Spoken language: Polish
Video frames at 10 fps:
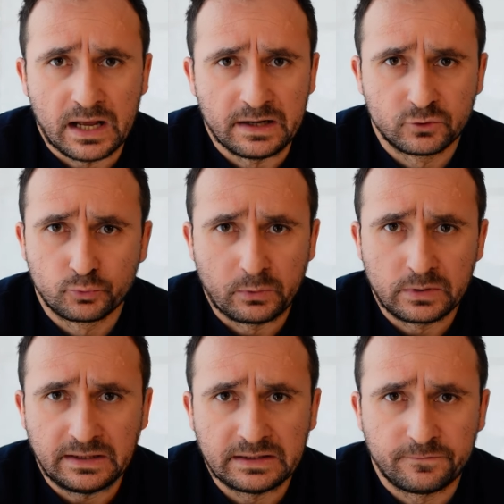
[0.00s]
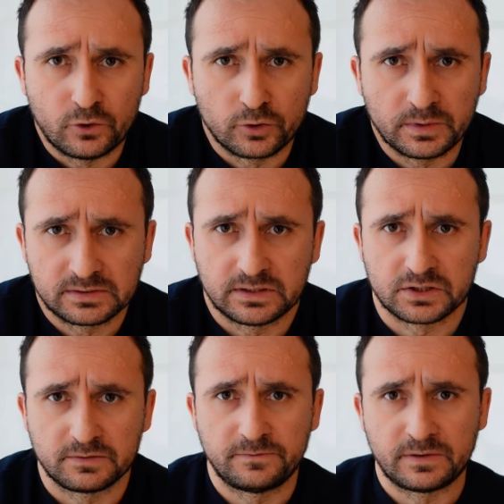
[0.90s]
ale w zupełnie innej formie, to
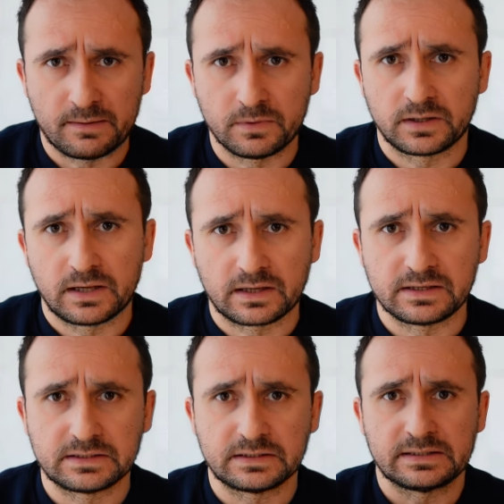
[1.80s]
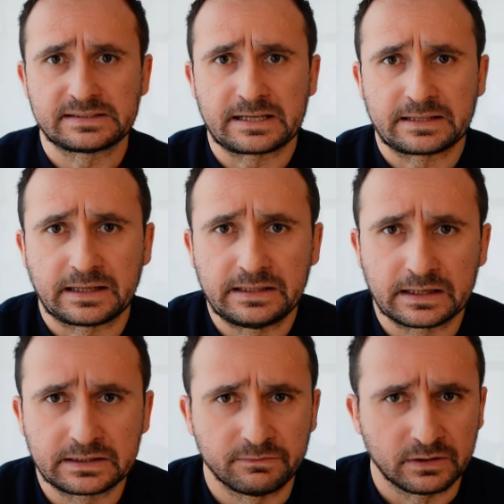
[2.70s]
znaczy w ramach jakiejś strategii
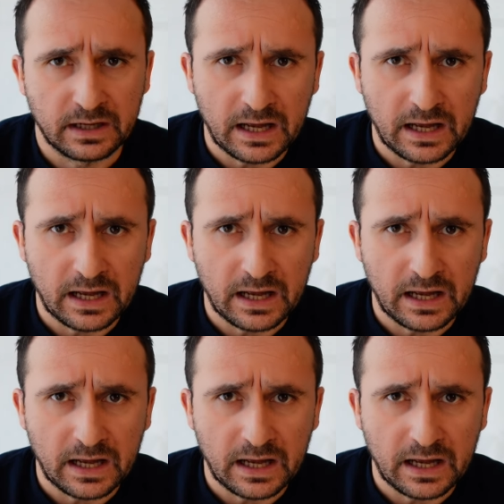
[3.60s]
aktywnej.